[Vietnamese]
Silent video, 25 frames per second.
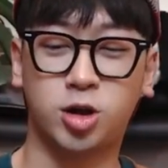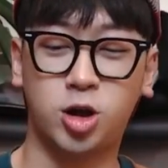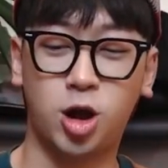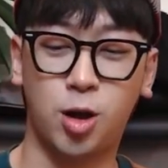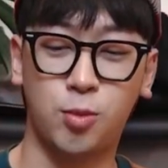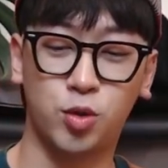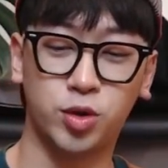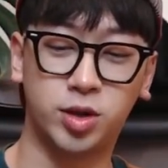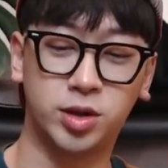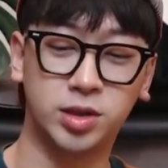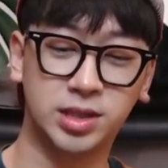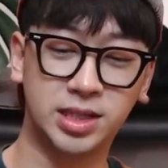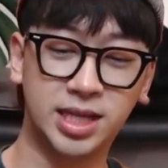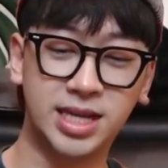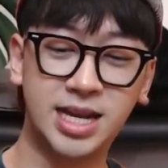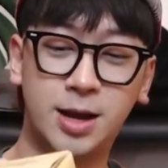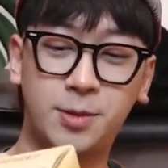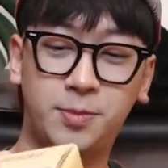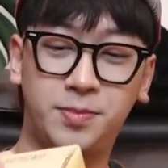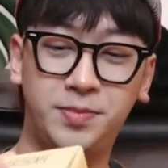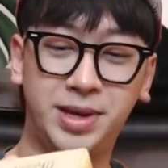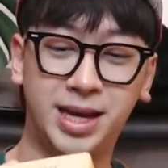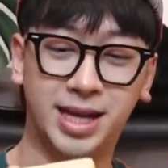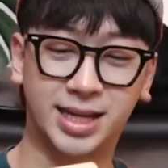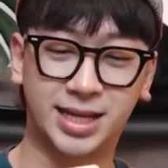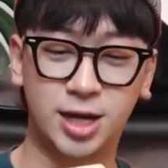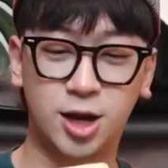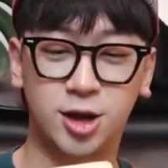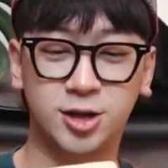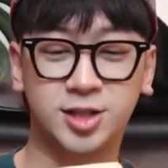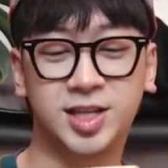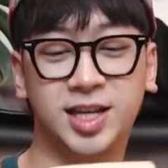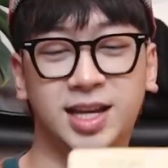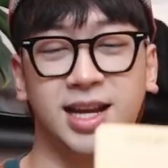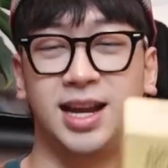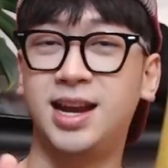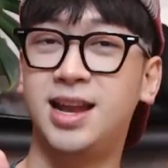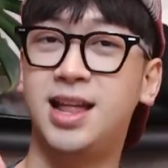còn một thứ rất đặc biệt đó
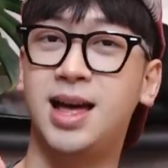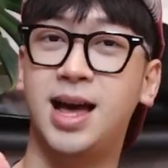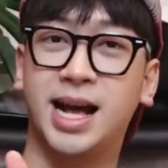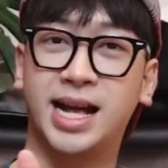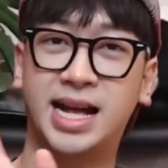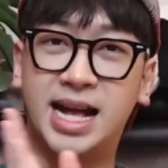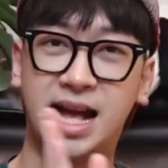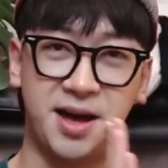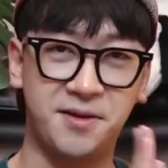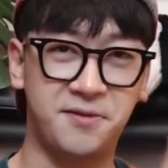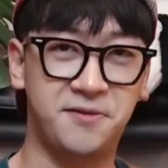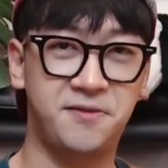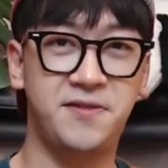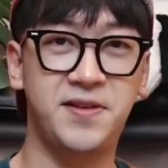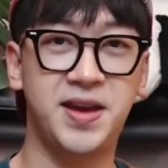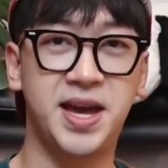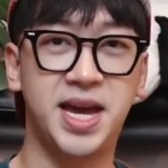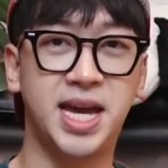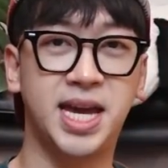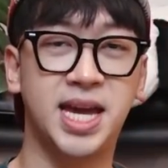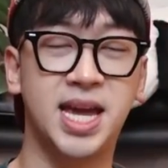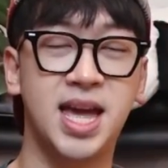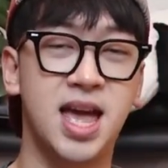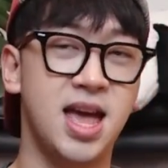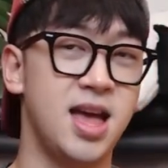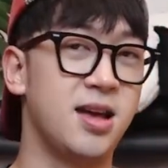chính là cà phê